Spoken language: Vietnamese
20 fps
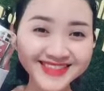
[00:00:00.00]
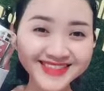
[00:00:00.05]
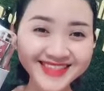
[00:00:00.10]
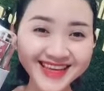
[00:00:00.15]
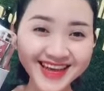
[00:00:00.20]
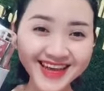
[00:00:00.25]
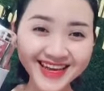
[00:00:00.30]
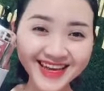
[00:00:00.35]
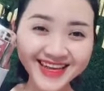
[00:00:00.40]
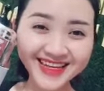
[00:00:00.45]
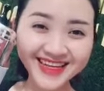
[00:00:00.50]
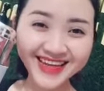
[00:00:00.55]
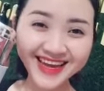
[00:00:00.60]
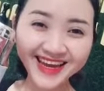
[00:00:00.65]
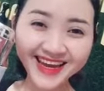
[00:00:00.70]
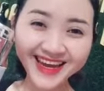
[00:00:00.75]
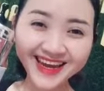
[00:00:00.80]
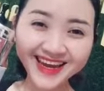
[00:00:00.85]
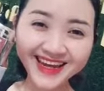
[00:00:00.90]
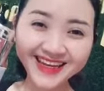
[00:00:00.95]
Hi cả
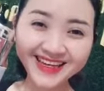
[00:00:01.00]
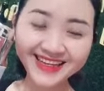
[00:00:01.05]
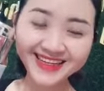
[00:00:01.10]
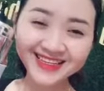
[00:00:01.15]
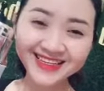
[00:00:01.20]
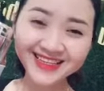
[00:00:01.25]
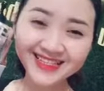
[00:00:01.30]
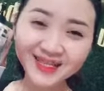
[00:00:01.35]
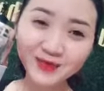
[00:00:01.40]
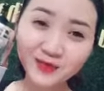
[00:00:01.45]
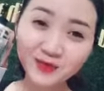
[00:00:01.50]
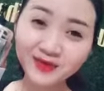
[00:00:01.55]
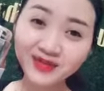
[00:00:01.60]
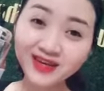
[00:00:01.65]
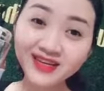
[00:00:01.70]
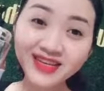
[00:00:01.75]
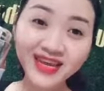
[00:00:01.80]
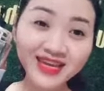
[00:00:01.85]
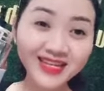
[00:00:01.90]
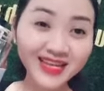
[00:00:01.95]
nhà sau một
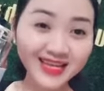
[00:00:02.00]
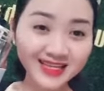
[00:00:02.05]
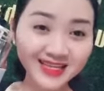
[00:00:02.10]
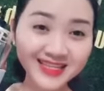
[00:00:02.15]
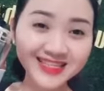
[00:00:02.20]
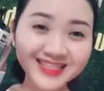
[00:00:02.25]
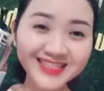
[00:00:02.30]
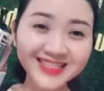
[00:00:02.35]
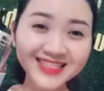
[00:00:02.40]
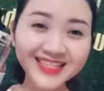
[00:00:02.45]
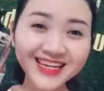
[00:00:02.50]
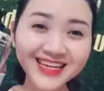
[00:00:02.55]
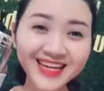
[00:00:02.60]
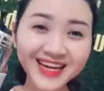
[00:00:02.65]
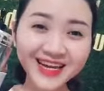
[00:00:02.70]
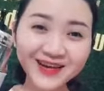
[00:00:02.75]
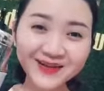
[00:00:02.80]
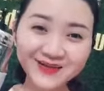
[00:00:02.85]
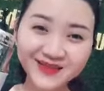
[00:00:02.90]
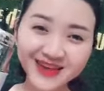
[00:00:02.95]
thời gian thả thính thì
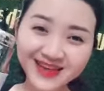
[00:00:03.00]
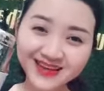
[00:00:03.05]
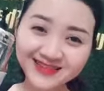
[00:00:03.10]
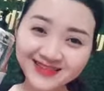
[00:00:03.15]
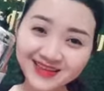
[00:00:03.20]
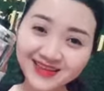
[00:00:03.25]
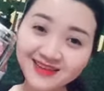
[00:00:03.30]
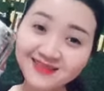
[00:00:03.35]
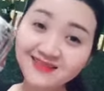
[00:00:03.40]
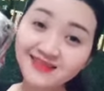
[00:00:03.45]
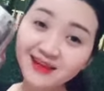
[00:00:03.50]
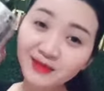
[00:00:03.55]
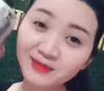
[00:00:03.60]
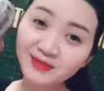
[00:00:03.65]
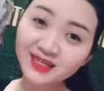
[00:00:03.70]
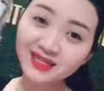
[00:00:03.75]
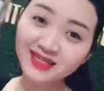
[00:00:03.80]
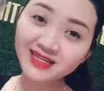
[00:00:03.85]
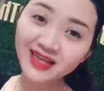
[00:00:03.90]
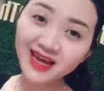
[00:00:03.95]
ngày hôm nay Hương đã được cầm
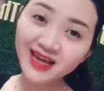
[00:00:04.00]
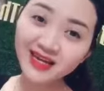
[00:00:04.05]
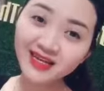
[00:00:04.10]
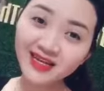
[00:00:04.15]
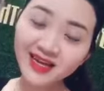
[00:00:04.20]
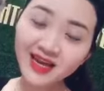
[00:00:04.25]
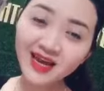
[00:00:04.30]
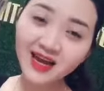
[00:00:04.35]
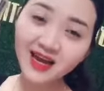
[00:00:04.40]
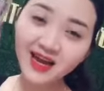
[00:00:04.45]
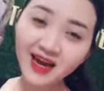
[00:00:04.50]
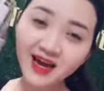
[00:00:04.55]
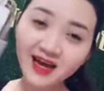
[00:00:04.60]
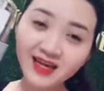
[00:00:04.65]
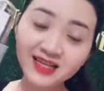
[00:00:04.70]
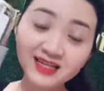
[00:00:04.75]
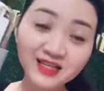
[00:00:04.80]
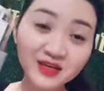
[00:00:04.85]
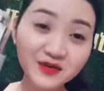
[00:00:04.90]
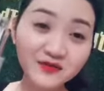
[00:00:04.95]
trên tay uh,
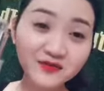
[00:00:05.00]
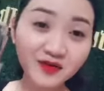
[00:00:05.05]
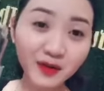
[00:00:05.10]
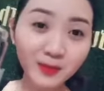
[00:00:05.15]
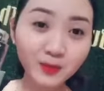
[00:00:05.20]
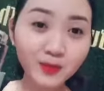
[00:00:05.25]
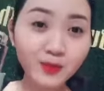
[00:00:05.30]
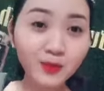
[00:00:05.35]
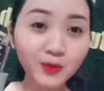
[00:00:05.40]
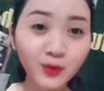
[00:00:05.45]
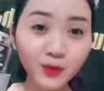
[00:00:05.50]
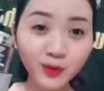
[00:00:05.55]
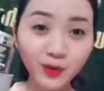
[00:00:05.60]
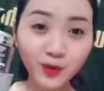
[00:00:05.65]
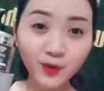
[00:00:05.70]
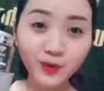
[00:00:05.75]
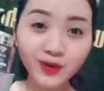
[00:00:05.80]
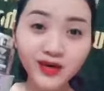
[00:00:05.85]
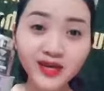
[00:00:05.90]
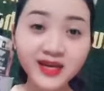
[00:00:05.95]
cái siêu phẩm của
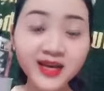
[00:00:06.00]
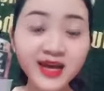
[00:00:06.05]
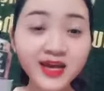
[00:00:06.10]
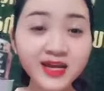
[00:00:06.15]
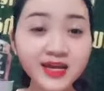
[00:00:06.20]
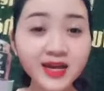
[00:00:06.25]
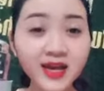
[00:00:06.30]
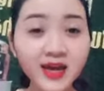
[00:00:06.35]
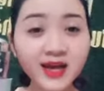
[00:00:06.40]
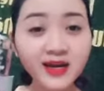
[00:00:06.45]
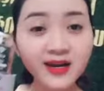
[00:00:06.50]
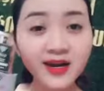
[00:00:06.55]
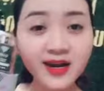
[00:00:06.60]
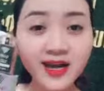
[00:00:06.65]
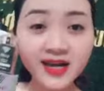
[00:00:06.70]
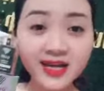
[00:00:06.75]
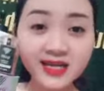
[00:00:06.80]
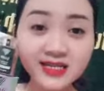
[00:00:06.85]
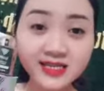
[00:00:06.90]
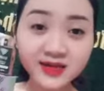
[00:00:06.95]
Quilidi đó
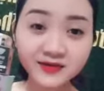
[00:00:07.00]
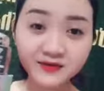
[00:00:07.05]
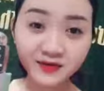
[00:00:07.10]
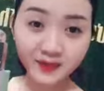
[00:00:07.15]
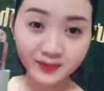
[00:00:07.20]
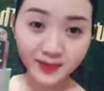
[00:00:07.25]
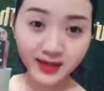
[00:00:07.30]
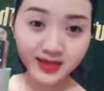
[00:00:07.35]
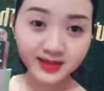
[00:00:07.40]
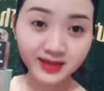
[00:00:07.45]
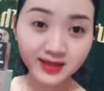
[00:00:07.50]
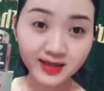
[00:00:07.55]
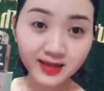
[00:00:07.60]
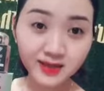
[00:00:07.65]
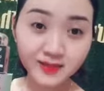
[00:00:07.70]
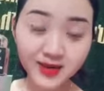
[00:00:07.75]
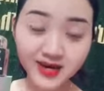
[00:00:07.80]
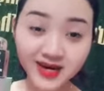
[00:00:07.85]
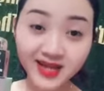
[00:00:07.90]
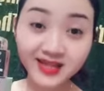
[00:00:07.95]
là cái sản phẩm mang tên là
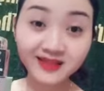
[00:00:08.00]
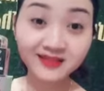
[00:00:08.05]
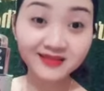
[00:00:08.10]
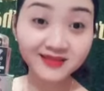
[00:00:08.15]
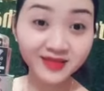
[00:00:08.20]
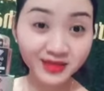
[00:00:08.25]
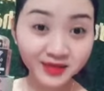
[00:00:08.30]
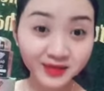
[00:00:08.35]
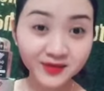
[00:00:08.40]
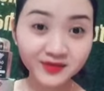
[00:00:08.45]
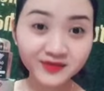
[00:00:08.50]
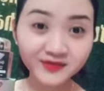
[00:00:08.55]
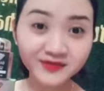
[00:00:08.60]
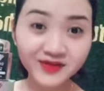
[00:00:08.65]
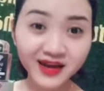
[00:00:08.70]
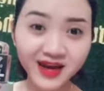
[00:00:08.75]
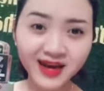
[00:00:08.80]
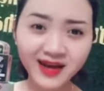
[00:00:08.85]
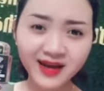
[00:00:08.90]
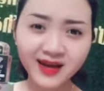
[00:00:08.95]
mặt nạ từ tính
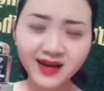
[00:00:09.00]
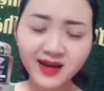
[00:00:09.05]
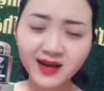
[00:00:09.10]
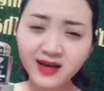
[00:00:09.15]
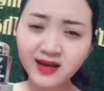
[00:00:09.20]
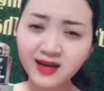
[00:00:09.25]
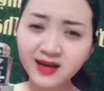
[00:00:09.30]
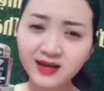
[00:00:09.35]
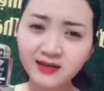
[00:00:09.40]
và uh,